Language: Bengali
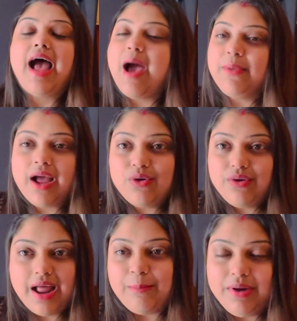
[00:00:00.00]
আমি কারোর
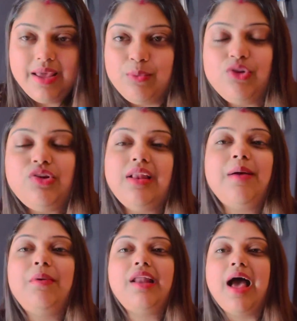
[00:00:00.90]
নাম নিয়ে বলছি না
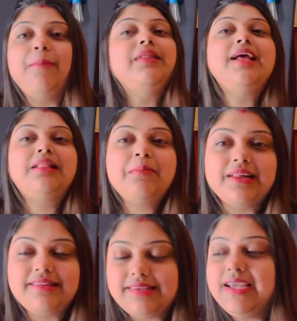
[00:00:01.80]
বাট আমি দেখতে
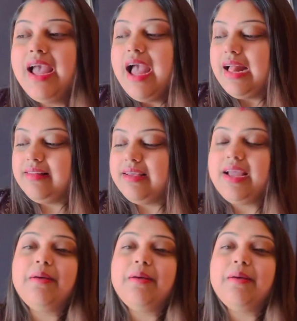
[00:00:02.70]
পাচ্ছি যে